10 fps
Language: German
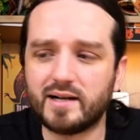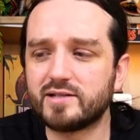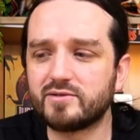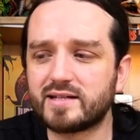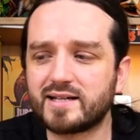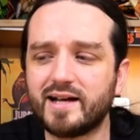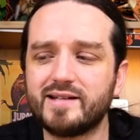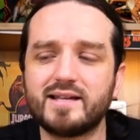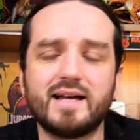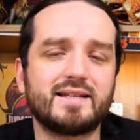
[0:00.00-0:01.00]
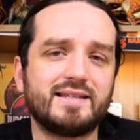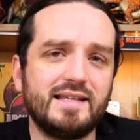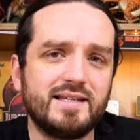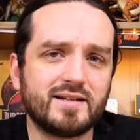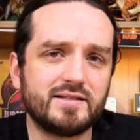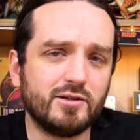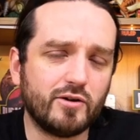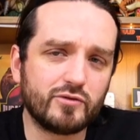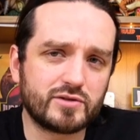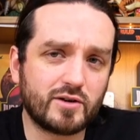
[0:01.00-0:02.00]
Also das heißt, dieser
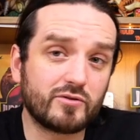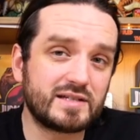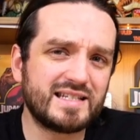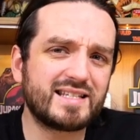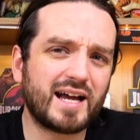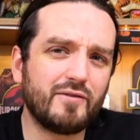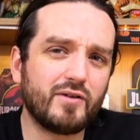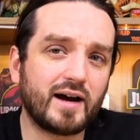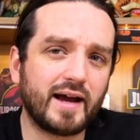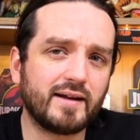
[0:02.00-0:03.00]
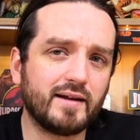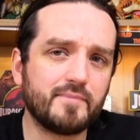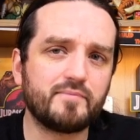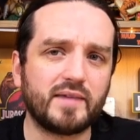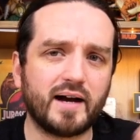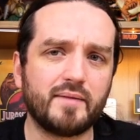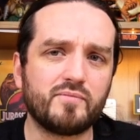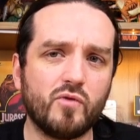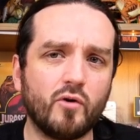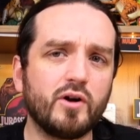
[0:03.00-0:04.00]
Dilophosaurus ist einfach eine ja,
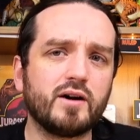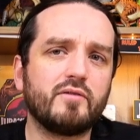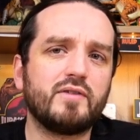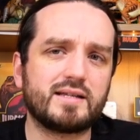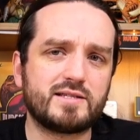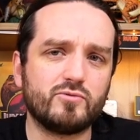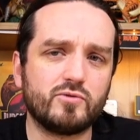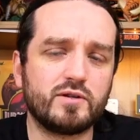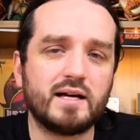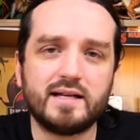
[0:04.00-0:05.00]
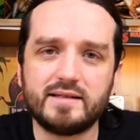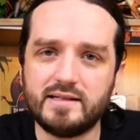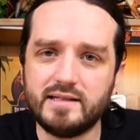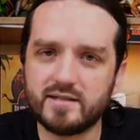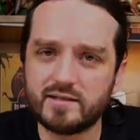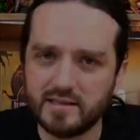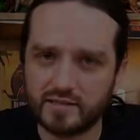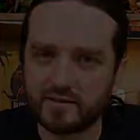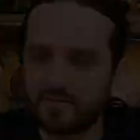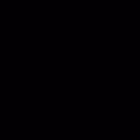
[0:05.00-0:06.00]
neuere Version dieser Tiere.